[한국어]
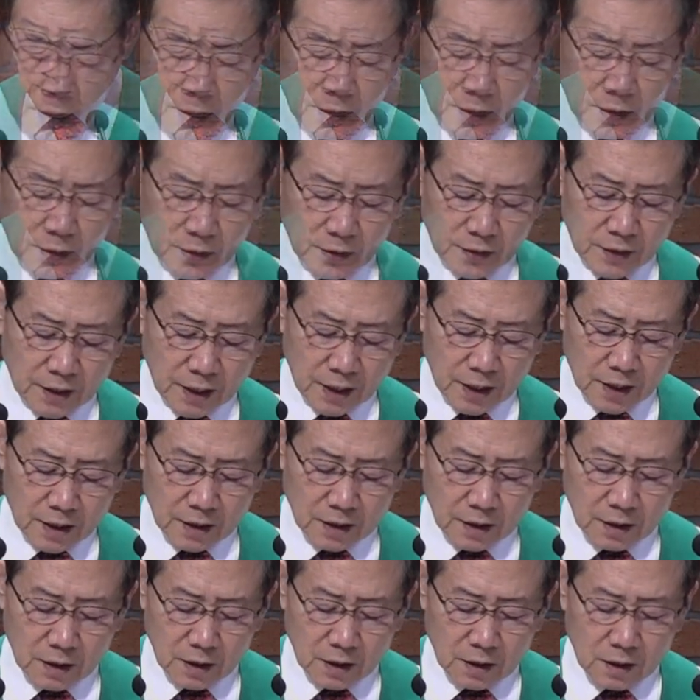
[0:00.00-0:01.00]

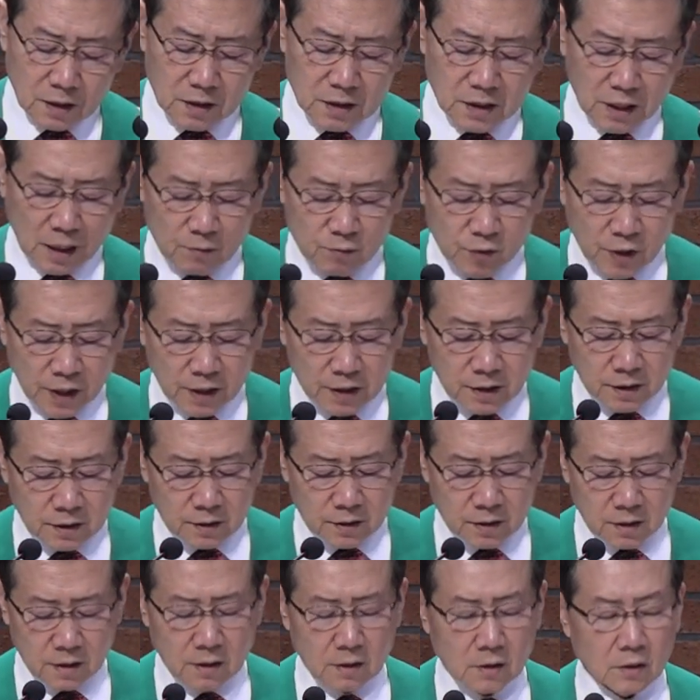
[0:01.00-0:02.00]
그런데 이
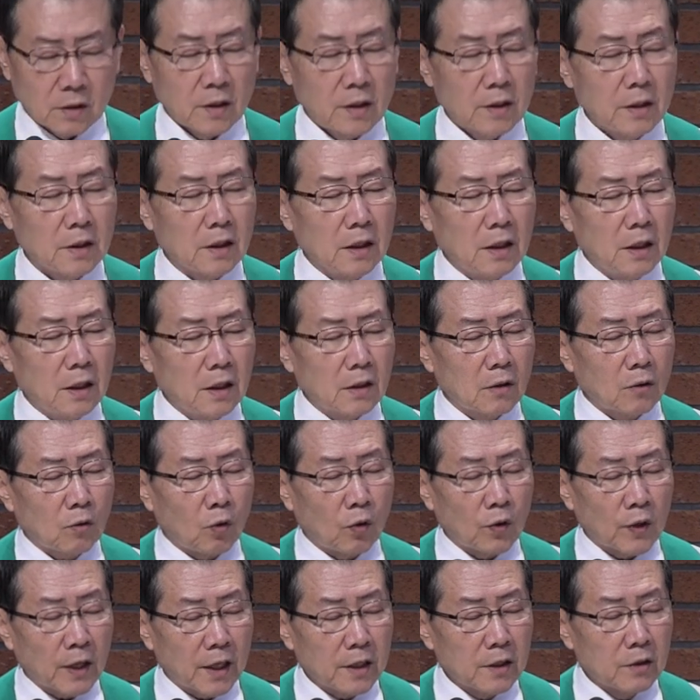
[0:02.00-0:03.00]
사무엘은 이
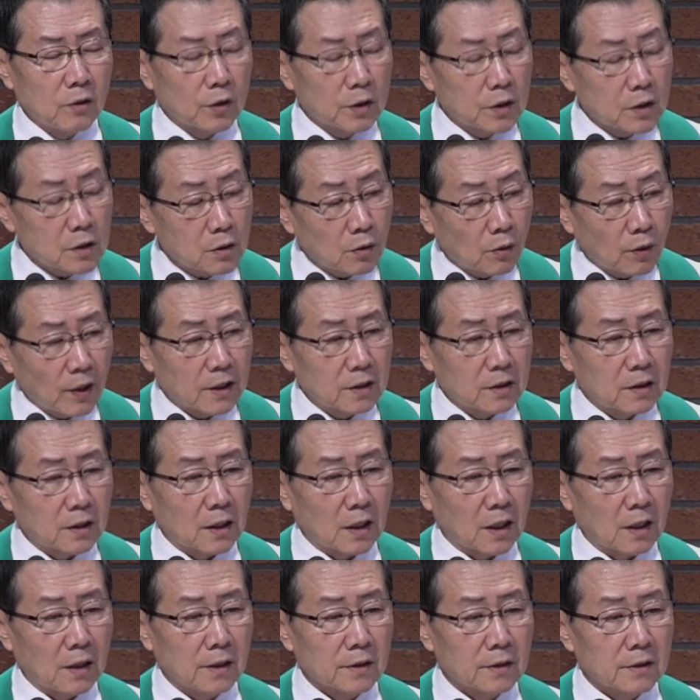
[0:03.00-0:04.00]
고난이 어디서
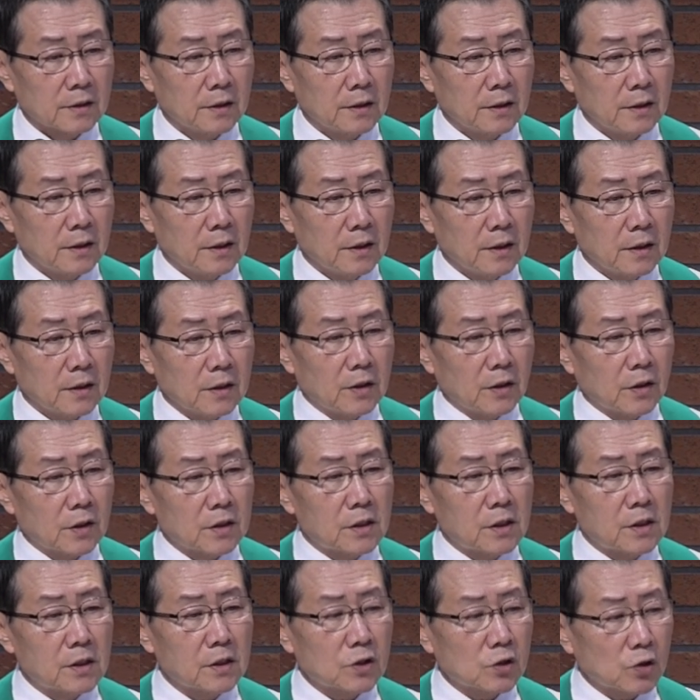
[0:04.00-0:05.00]
왔는가?
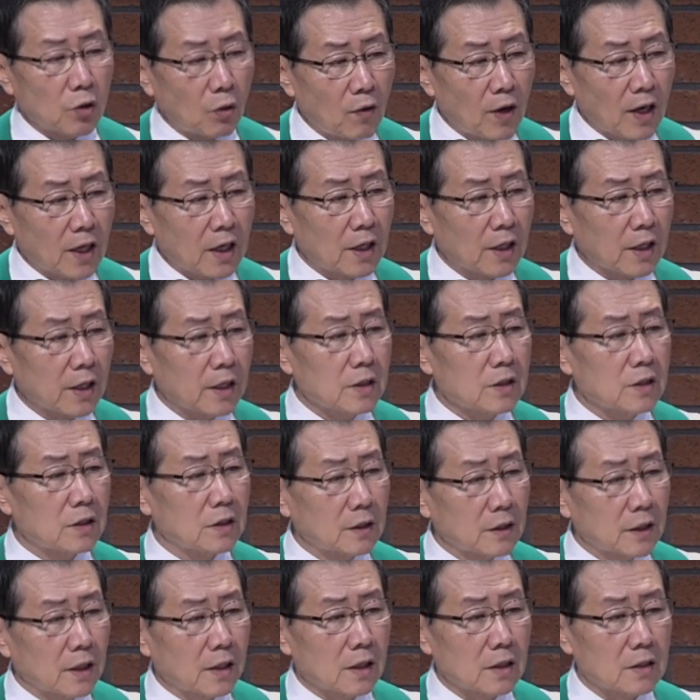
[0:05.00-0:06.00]
그것을 정확하게
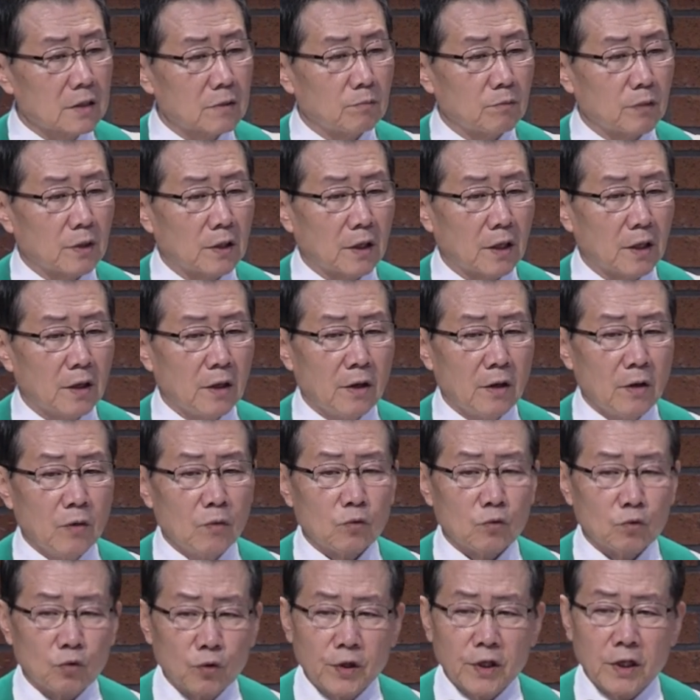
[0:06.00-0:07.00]
진단했습니다.
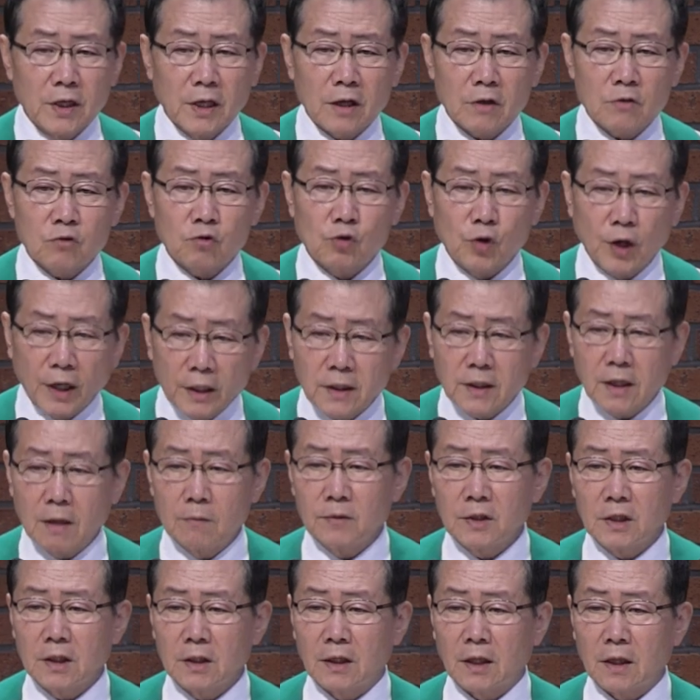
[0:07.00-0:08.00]
우리의 죄
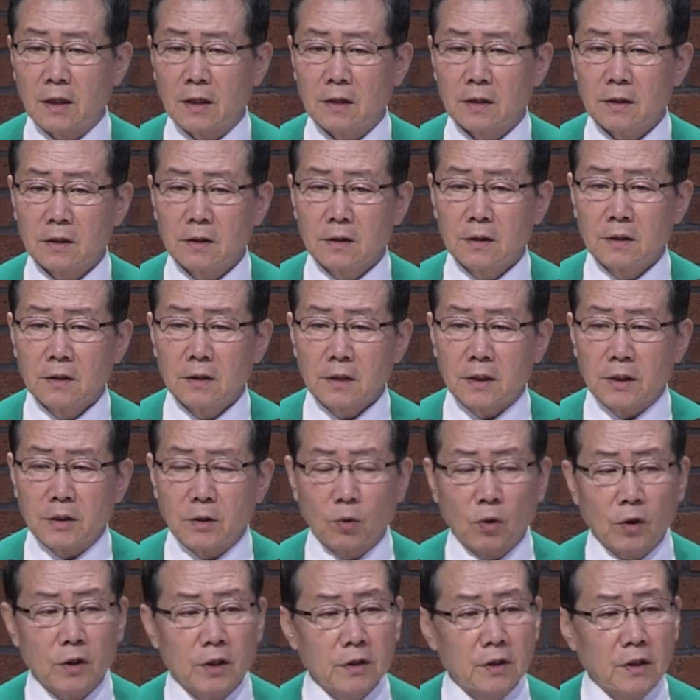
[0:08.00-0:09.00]
때문이다.
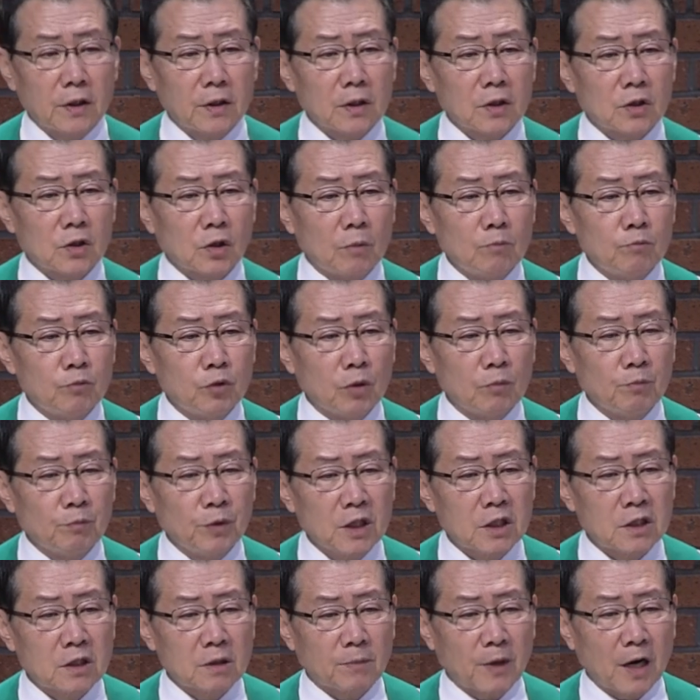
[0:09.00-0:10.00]
그리고 그들을 전부
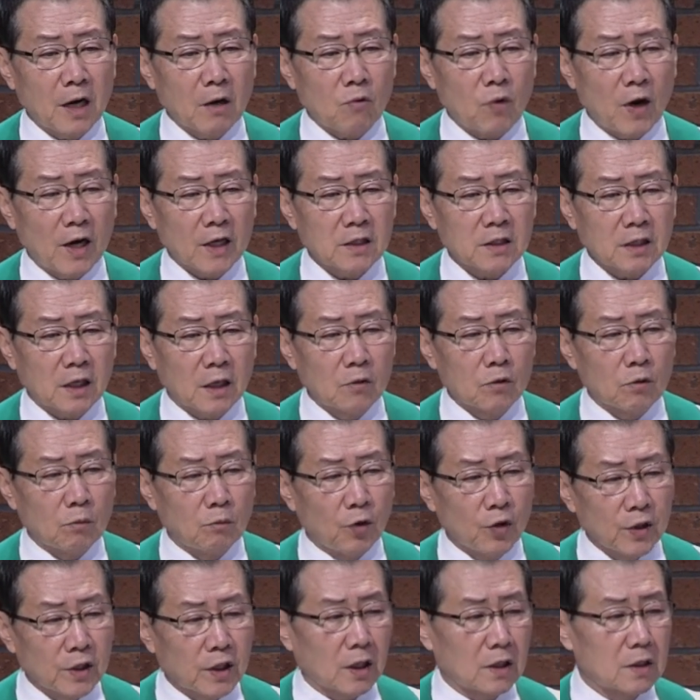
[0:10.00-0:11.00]
미스바 광장으로
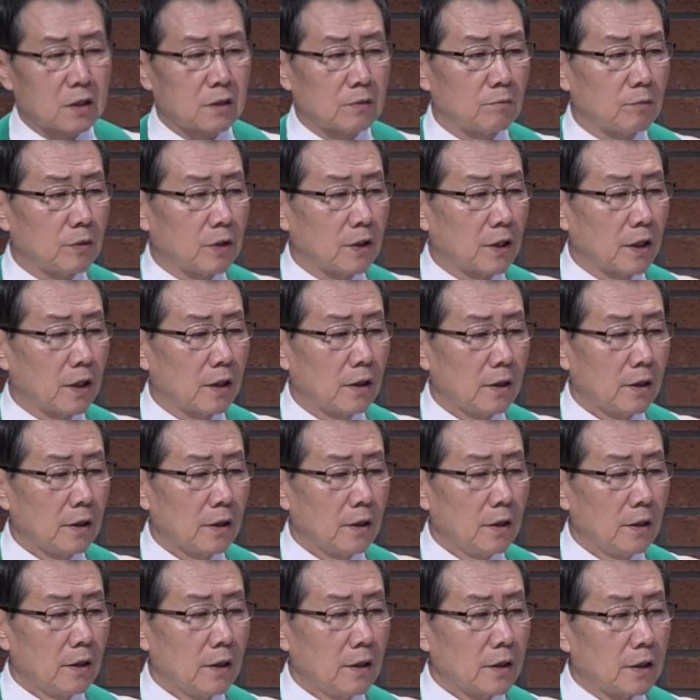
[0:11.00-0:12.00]
모이게 했습니다.
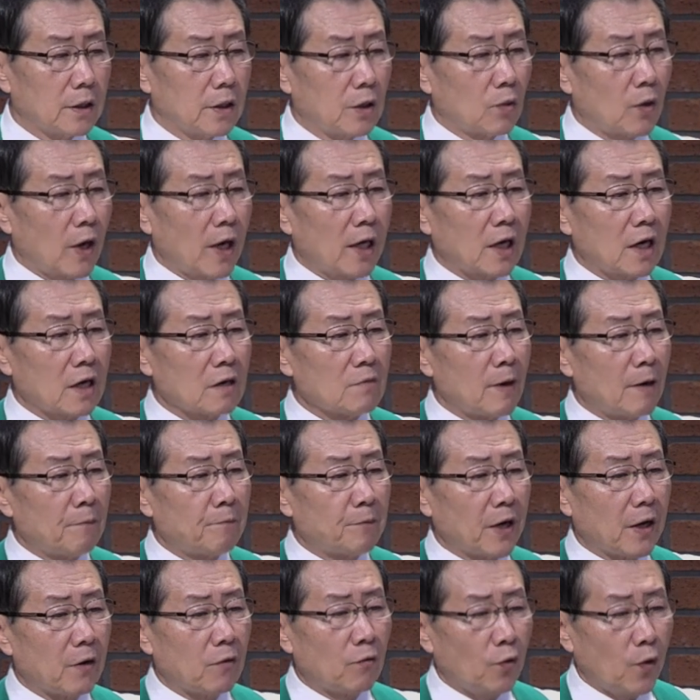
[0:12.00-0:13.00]
그리고 하나님
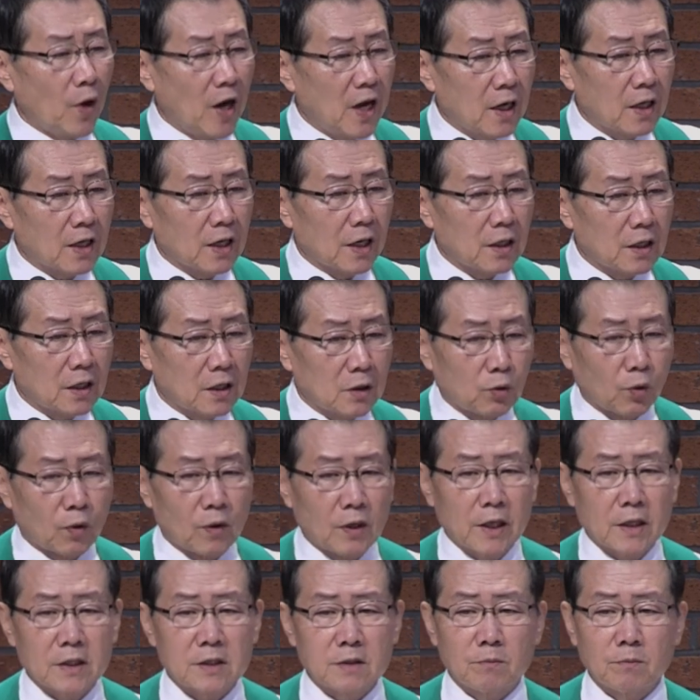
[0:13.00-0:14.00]
앞에 회개의
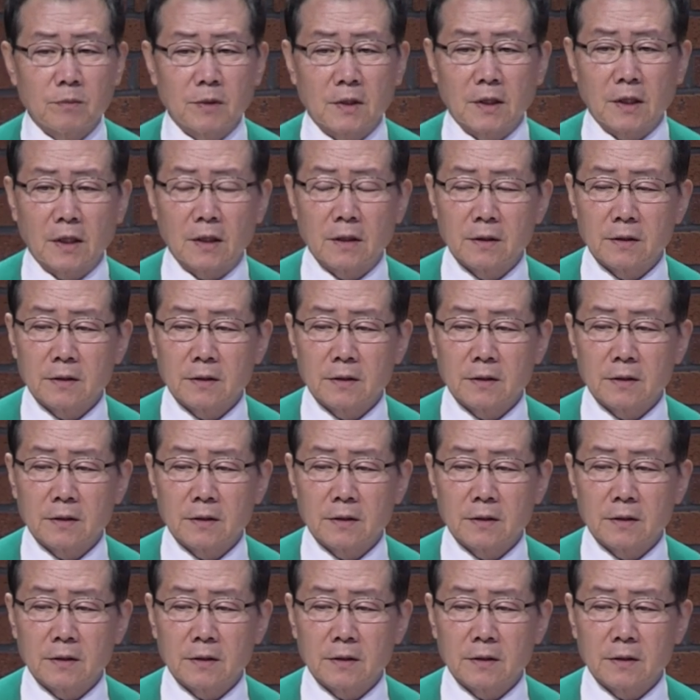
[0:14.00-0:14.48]
기도를 했습니다.